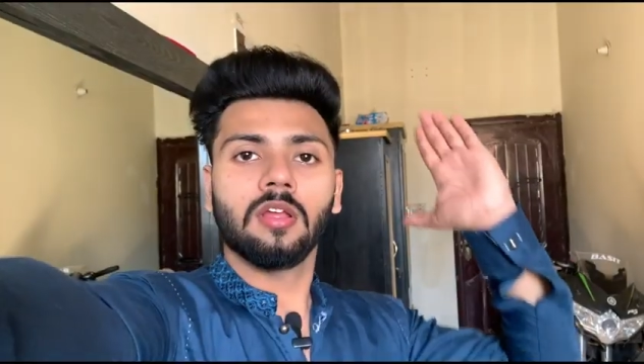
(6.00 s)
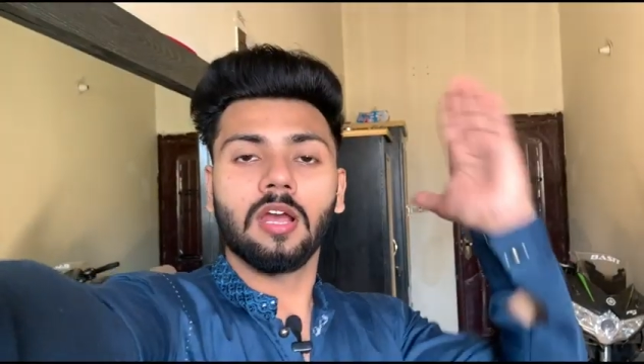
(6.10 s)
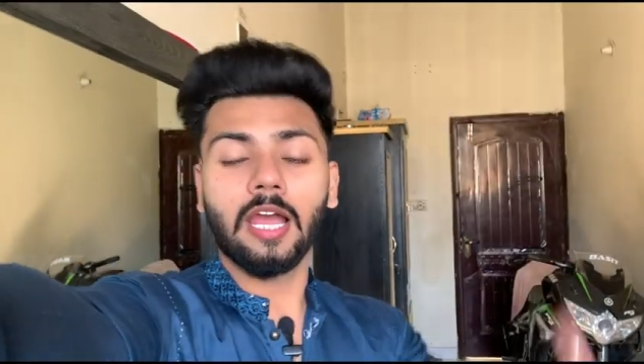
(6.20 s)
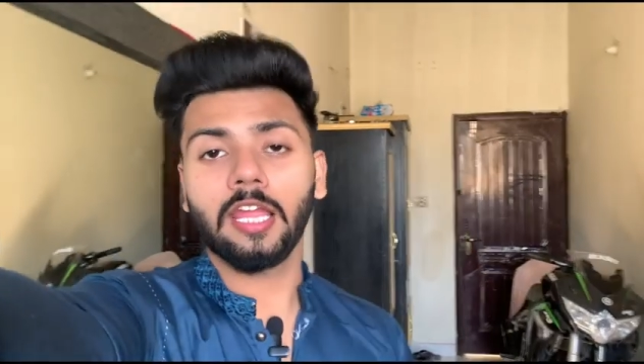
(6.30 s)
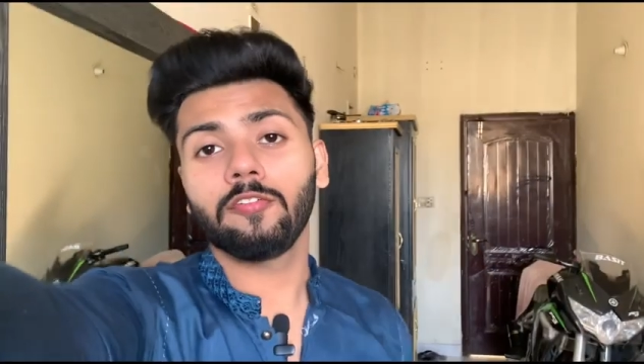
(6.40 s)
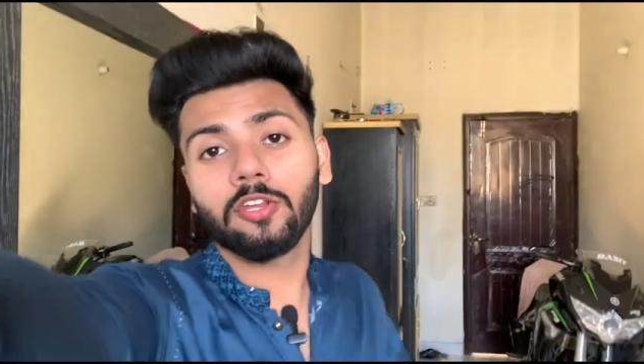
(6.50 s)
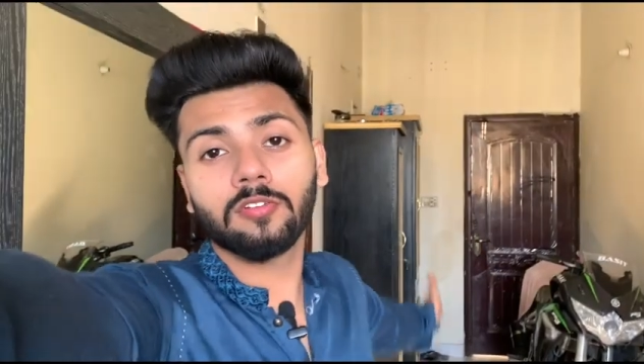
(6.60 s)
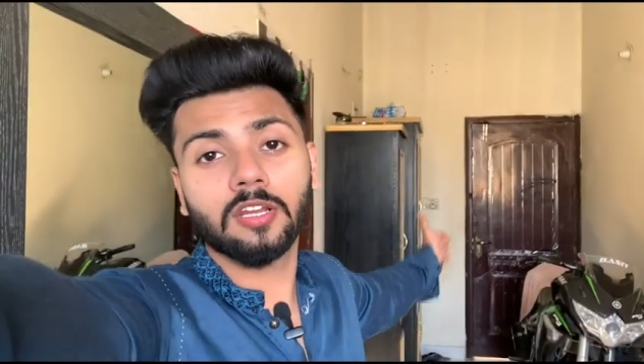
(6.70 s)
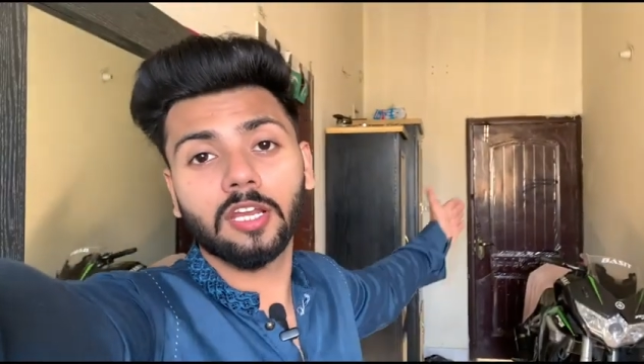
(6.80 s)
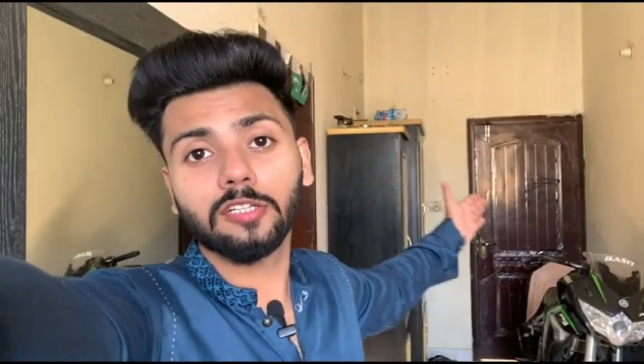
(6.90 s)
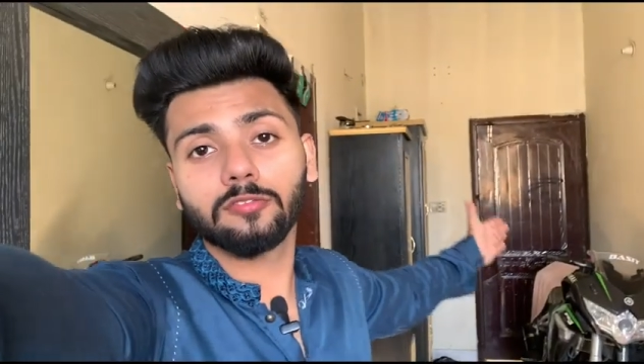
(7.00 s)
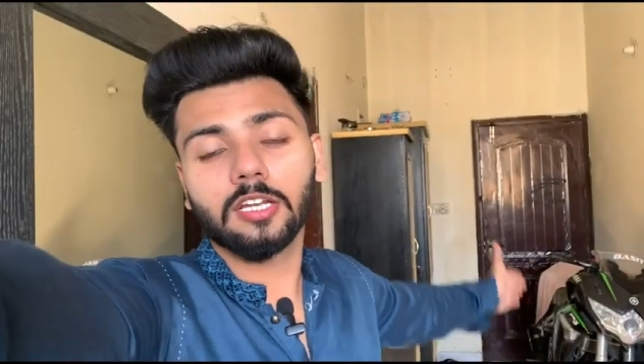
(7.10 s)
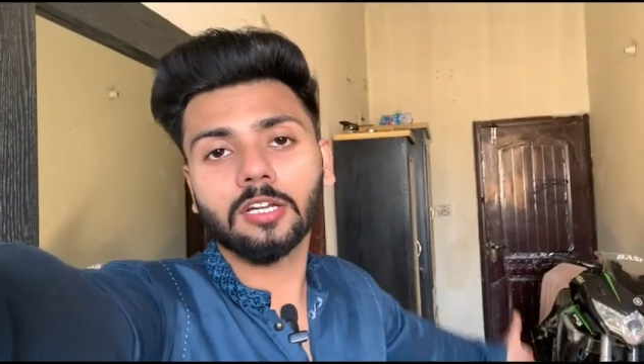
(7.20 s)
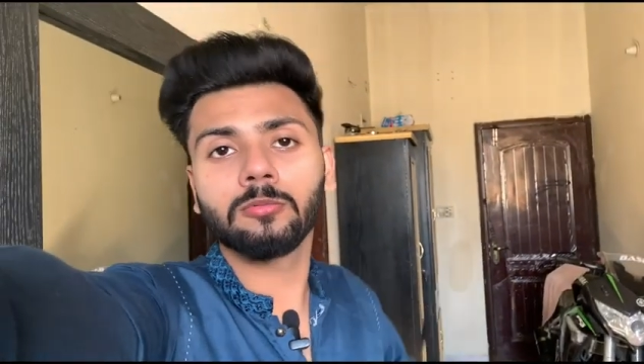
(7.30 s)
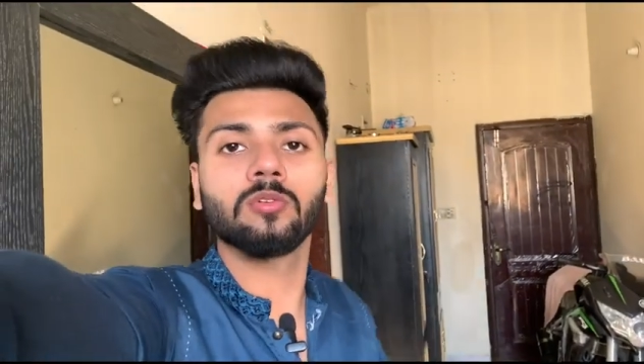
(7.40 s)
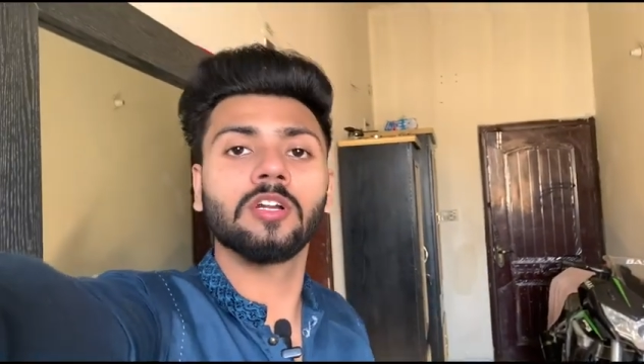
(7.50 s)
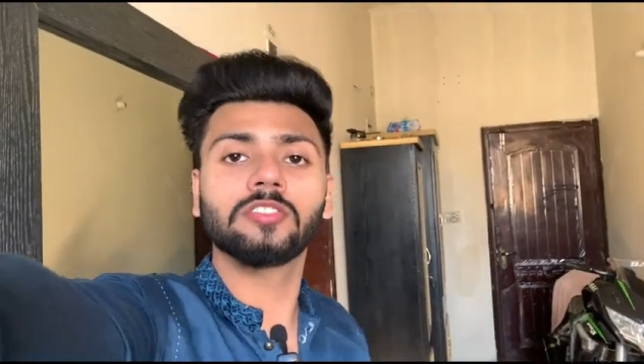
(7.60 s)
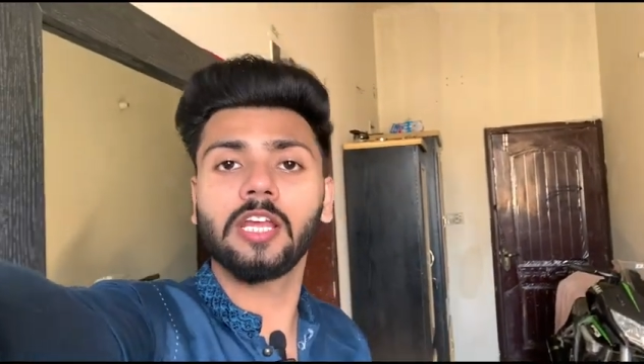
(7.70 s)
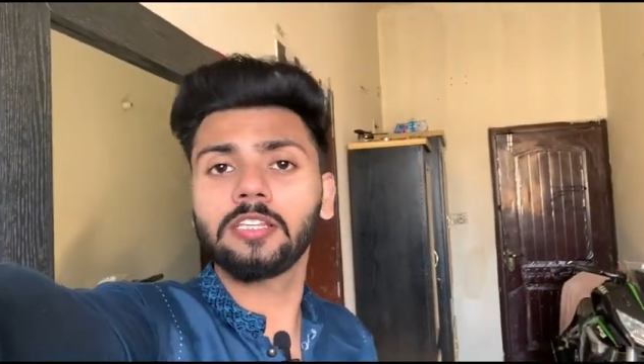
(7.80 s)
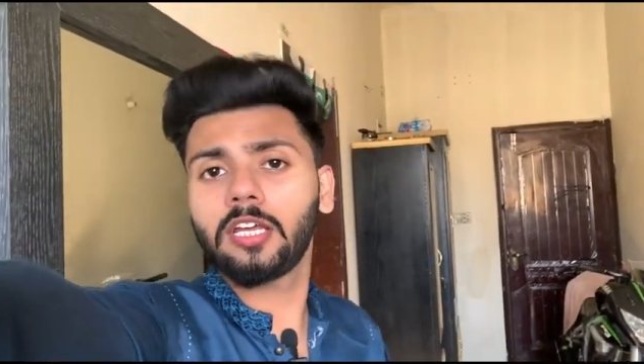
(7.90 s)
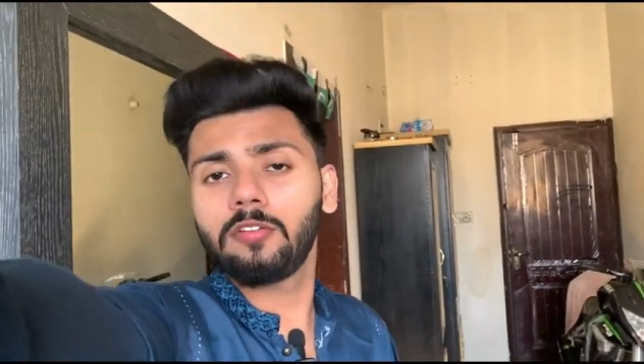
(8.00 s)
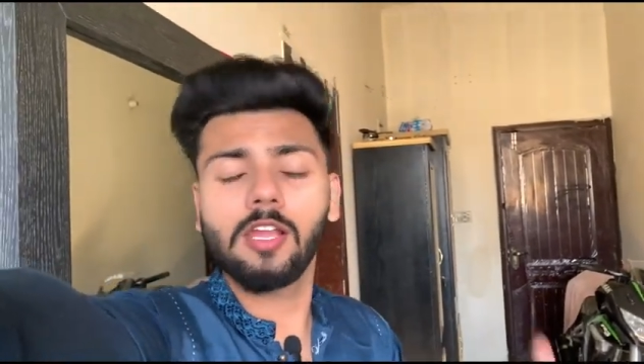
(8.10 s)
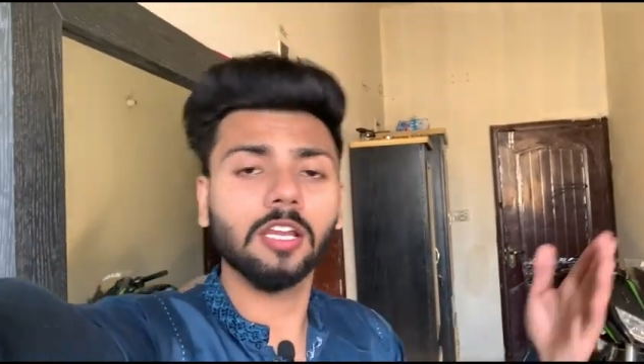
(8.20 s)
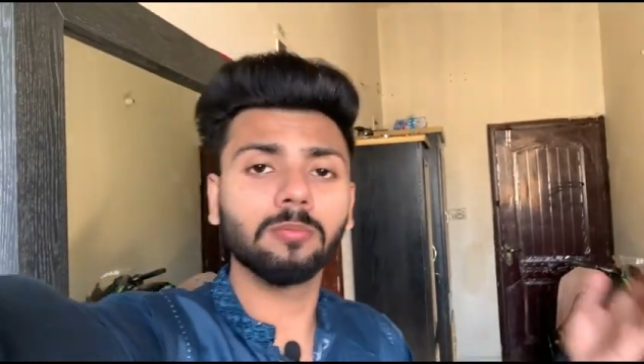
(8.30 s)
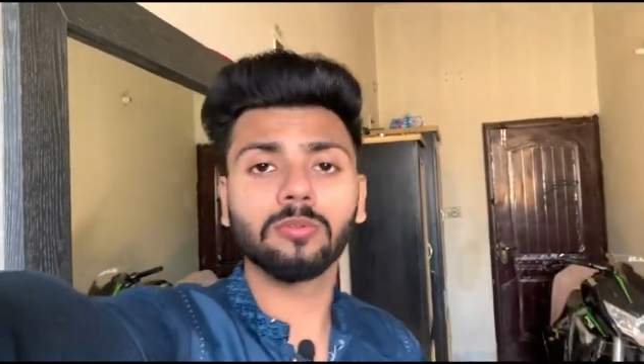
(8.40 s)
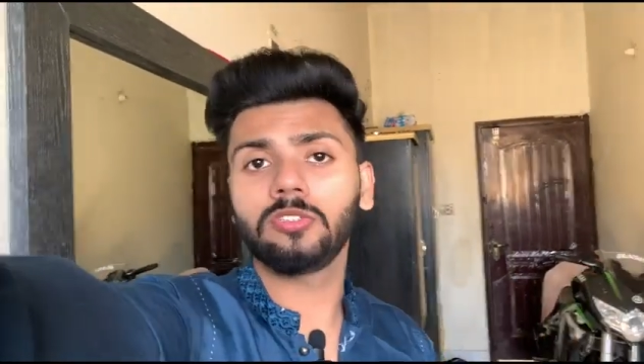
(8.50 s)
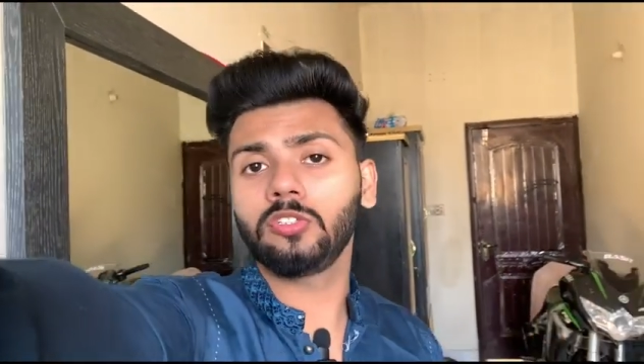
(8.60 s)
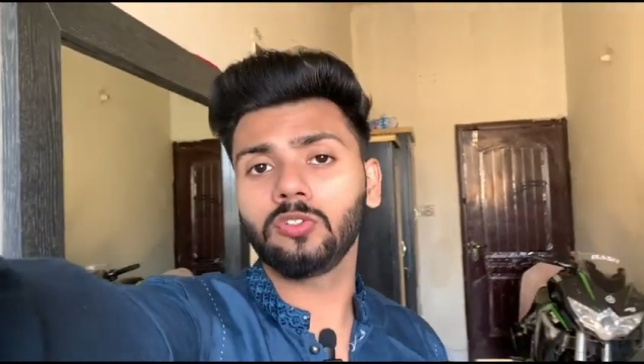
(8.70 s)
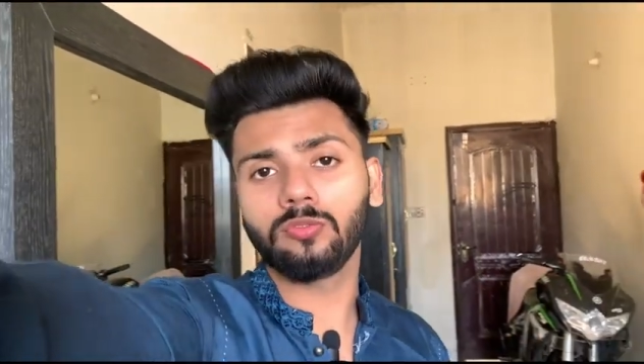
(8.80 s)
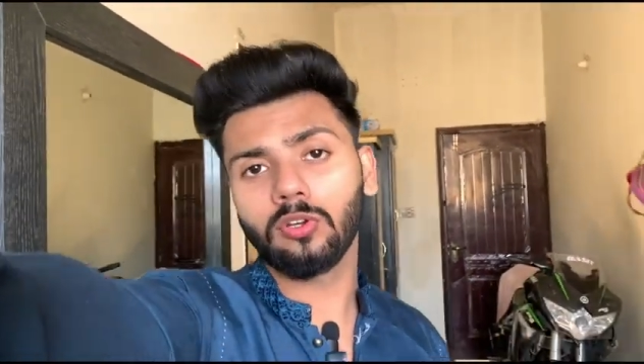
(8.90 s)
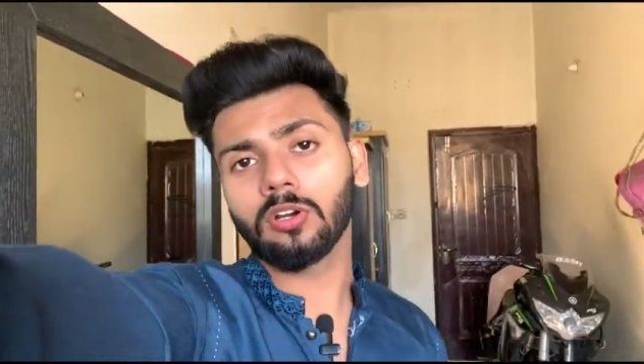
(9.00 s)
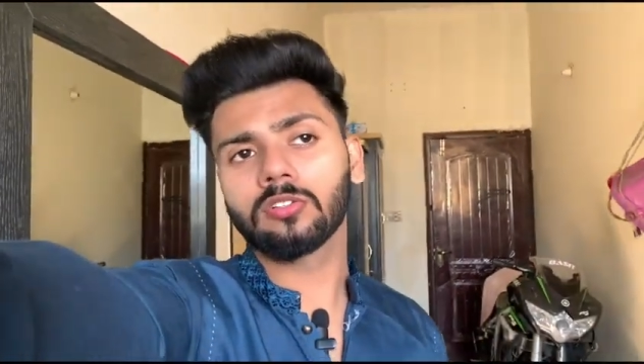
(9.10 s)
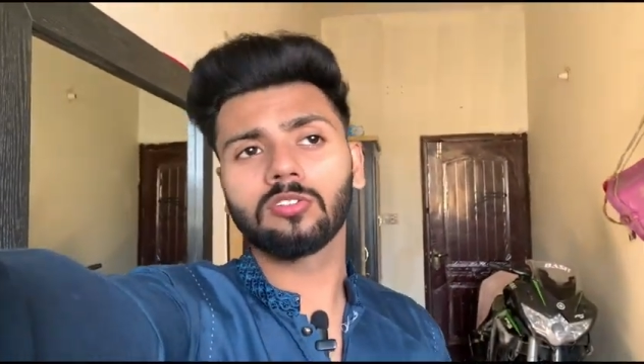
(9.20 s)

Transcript: हाय एवरीवन वेलकम टू आवर चैनल वेलकम टू द न्यू ब्लॉग